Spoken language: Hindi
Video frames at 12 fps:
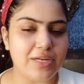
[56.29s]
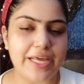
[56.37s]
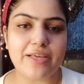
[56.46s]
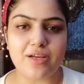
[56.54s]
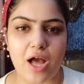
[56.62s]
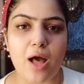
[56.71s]

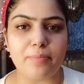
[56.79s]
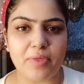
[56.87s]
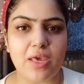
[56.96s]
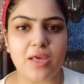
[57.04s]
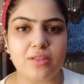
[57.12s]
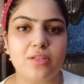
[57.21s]
लाइक काम
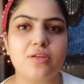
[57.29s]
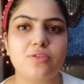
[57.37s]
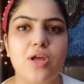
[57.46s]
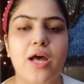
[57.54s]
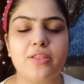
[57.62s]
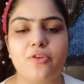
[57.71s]
के अंदर
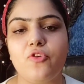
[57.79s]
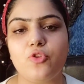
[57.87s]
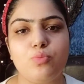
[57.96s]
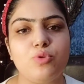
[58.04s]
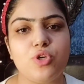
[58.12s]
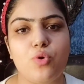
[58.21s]
आते हुए
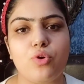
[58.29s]
तो मुझे